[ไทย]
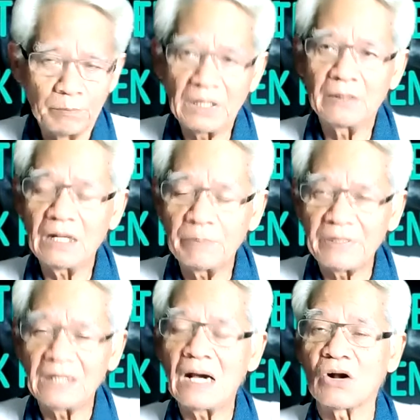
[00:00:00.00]
มันเล่น
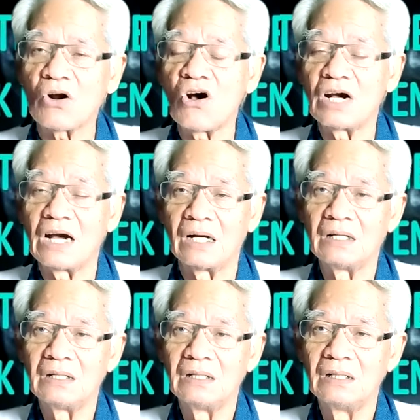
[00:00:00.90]
เป็นหน้ากองอ่ะ
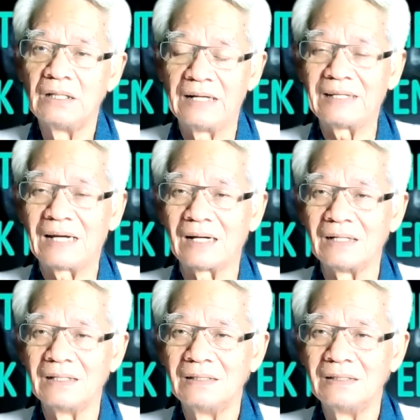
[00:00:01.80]
เห็นหรือยัง
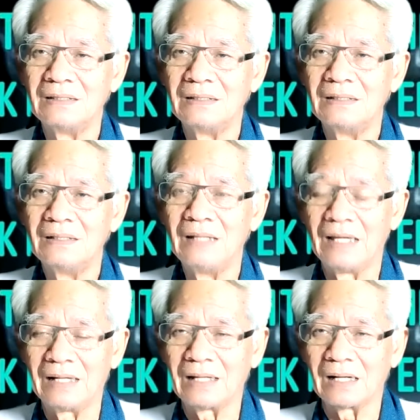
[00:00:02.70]

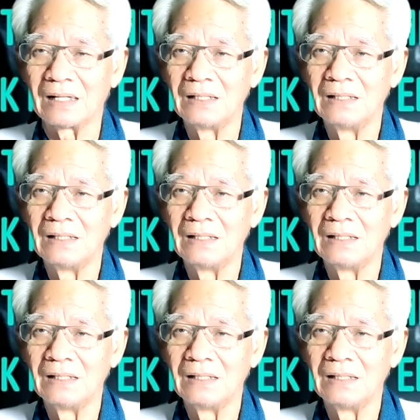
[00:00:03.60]
เห็นหรือยัง